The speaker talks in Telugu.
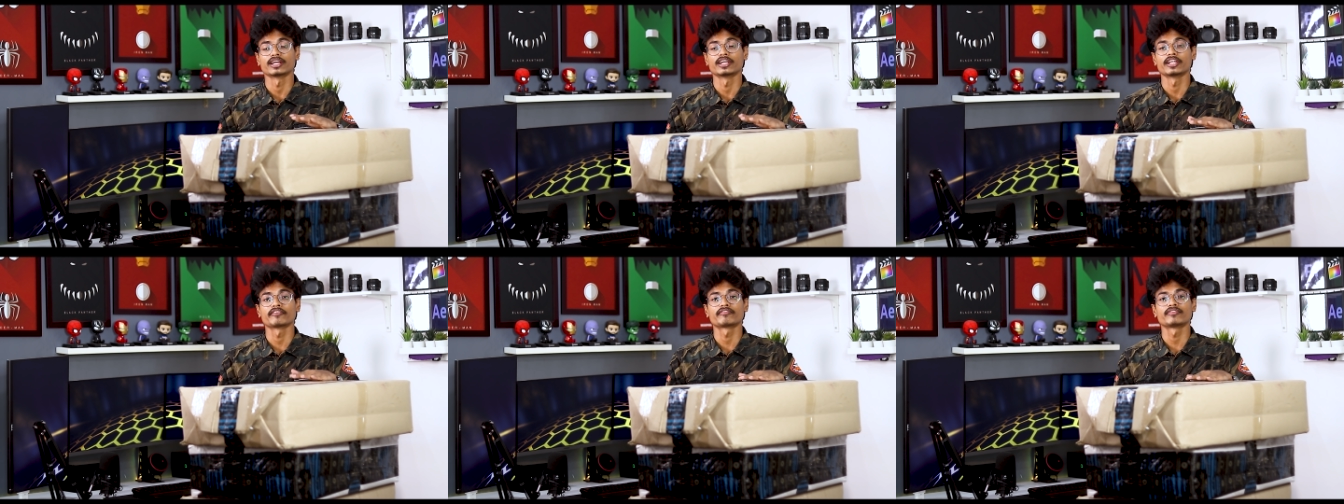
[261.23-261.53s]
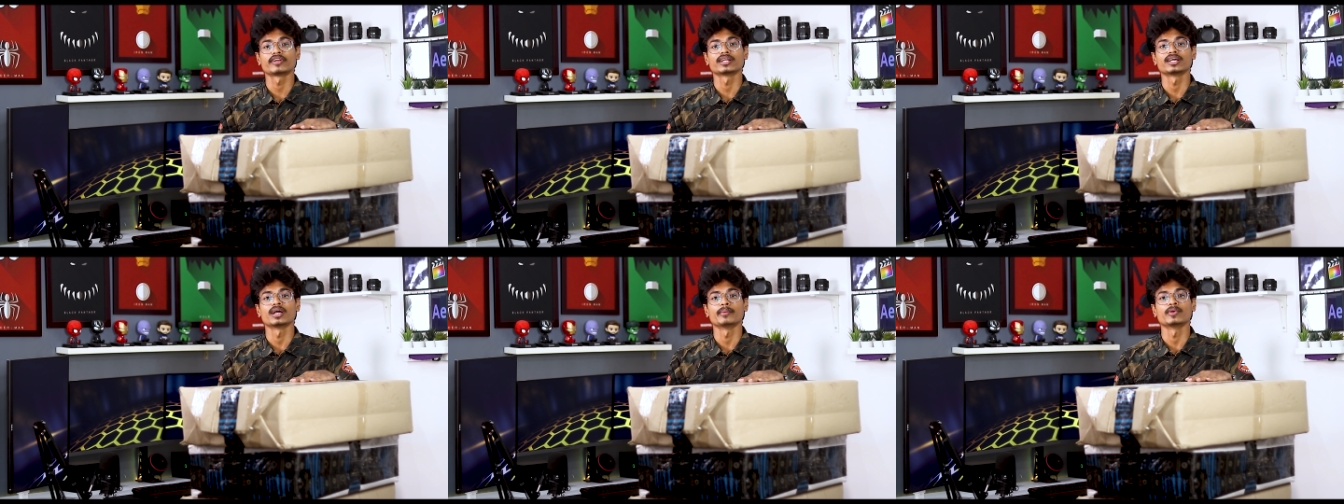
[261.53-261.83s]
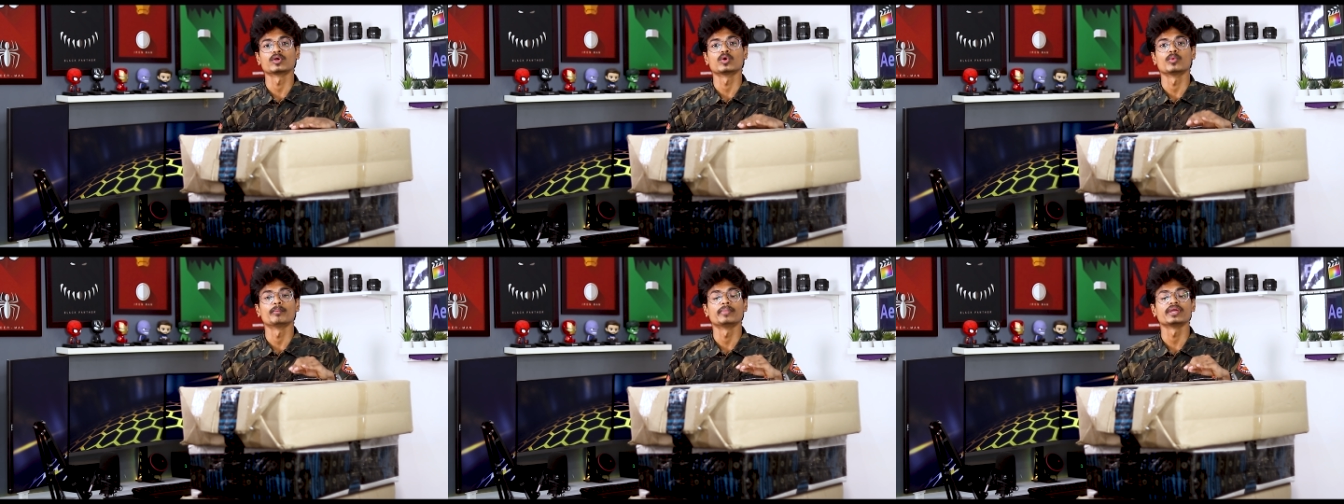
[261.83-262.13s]
డెఫినెట్గా
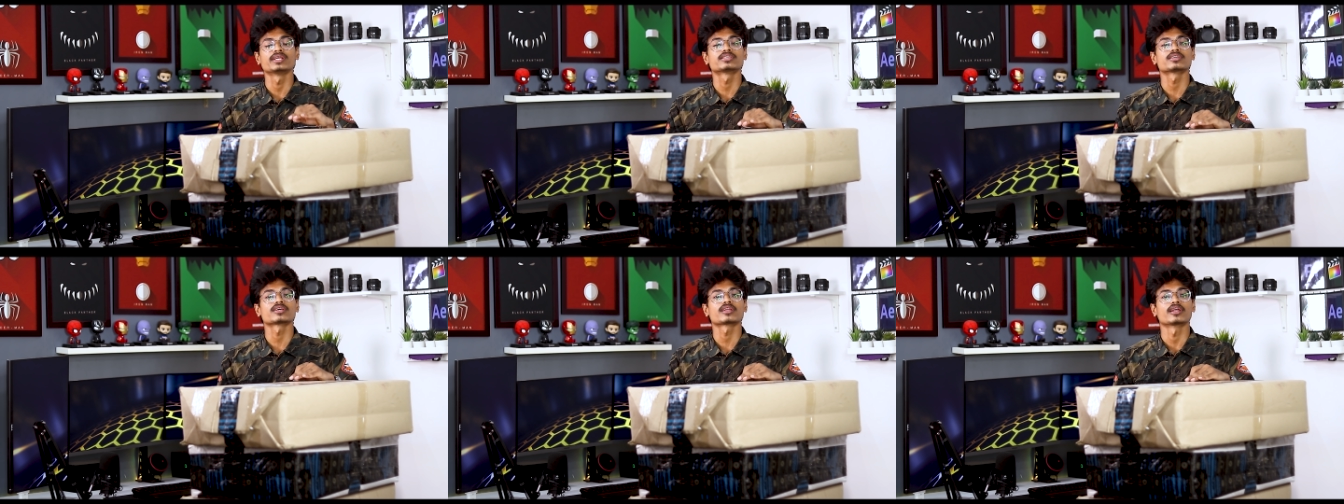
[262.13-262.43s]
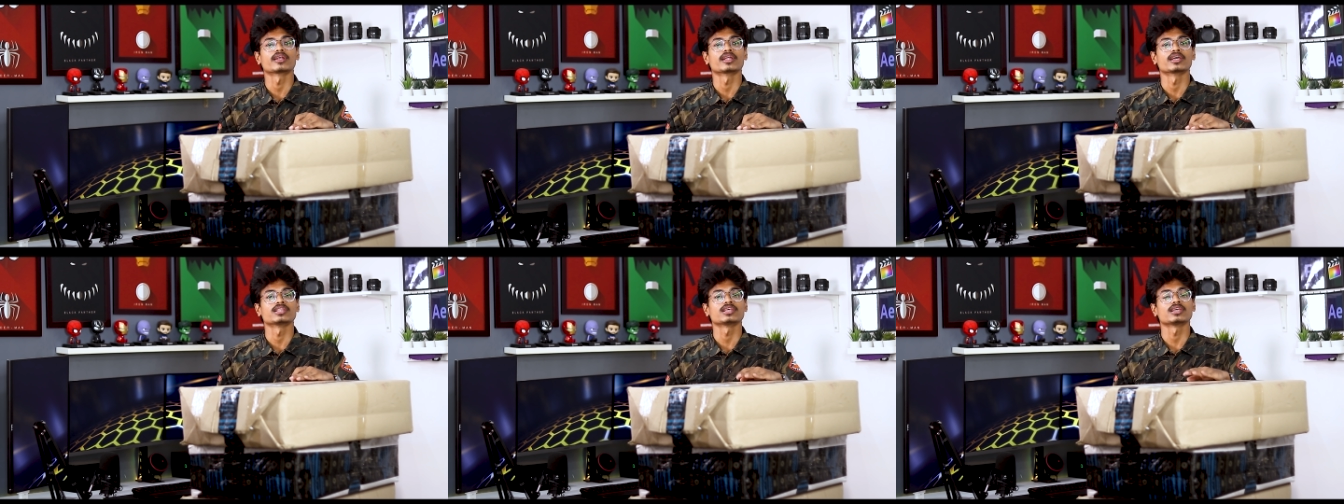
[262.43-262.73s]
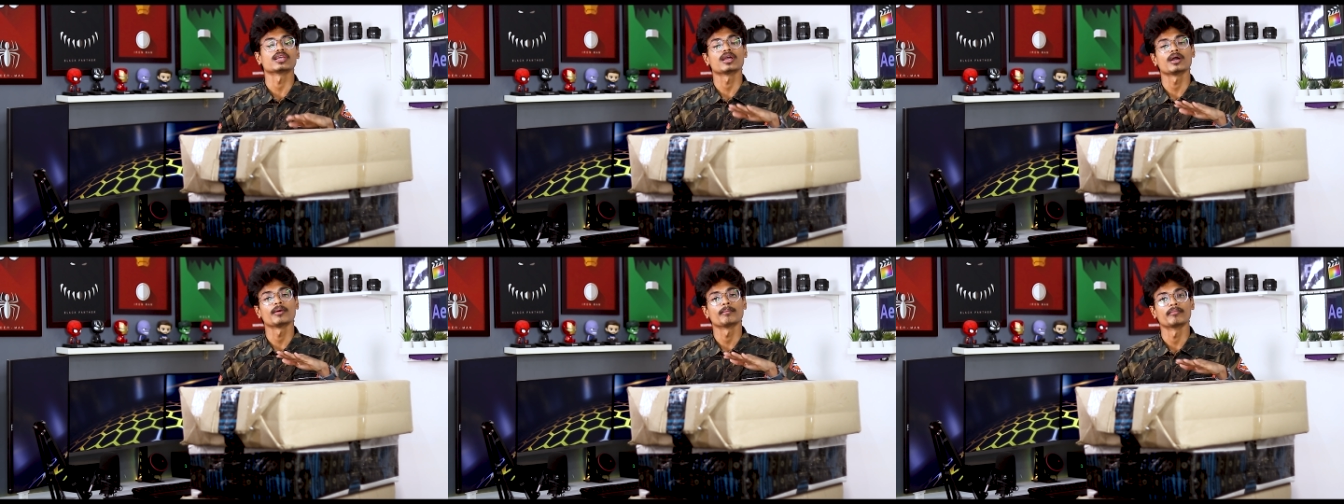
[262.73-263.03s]
మీకు పిక్చర్ అనేది
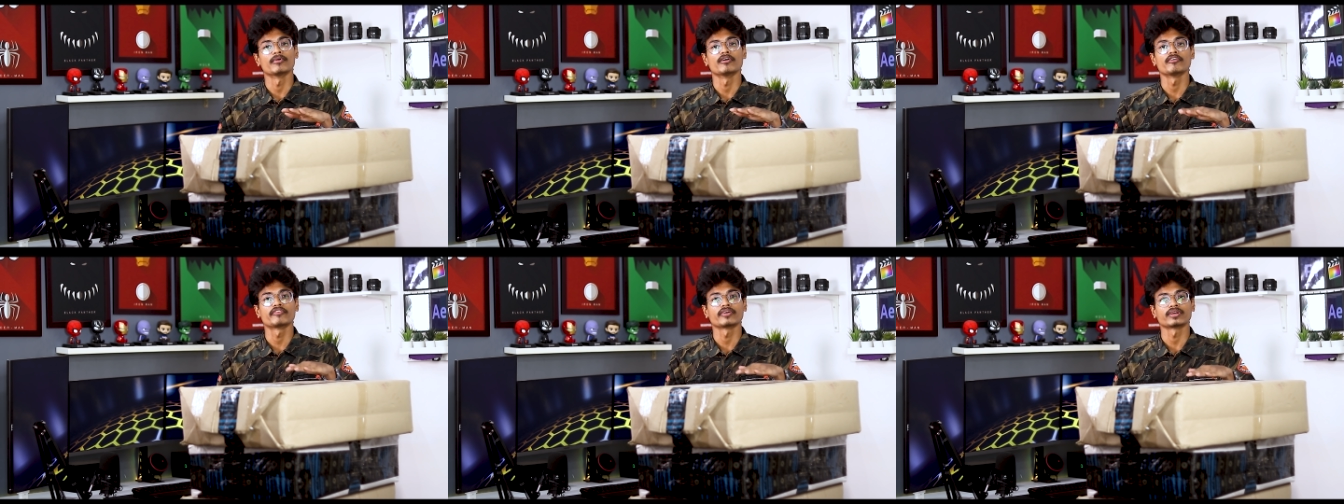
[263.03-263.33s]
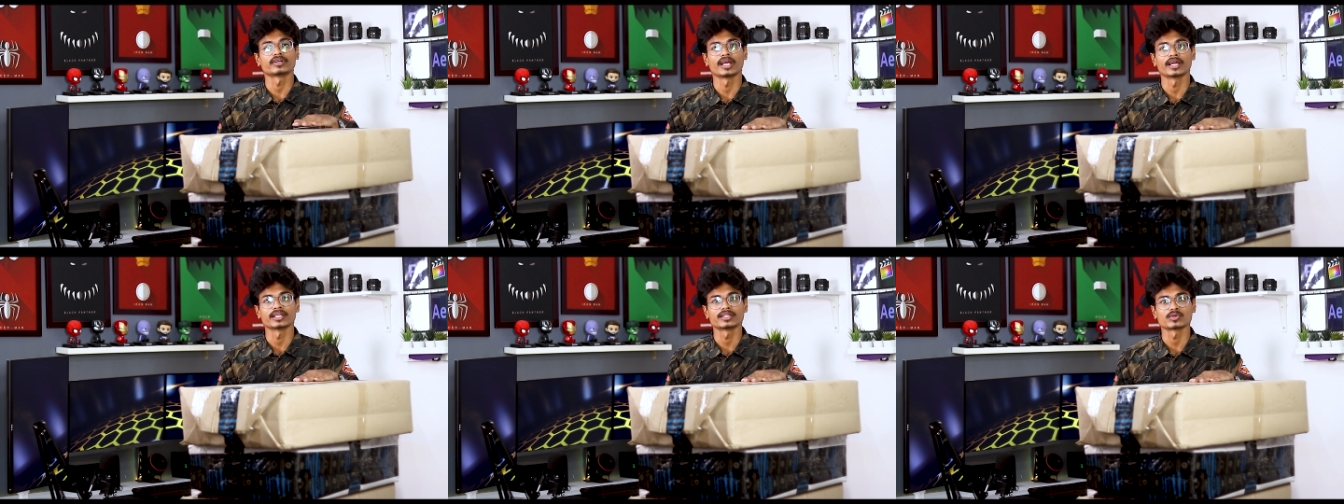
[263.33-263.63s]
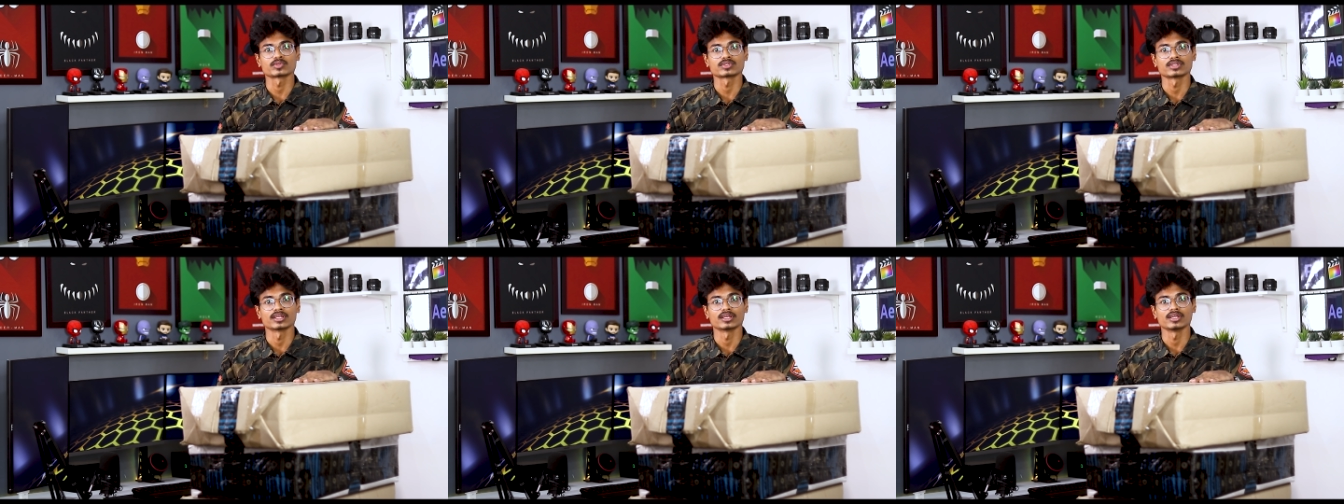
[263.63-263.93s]
పర్ఫెక్ట్గా
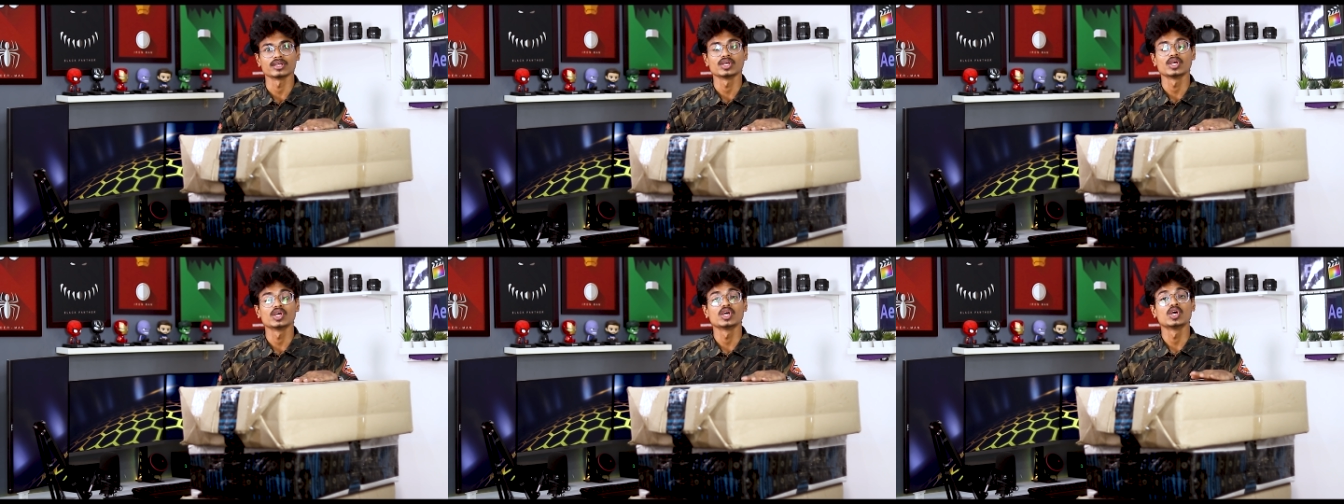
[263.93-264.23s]
అయితే వస్తుంది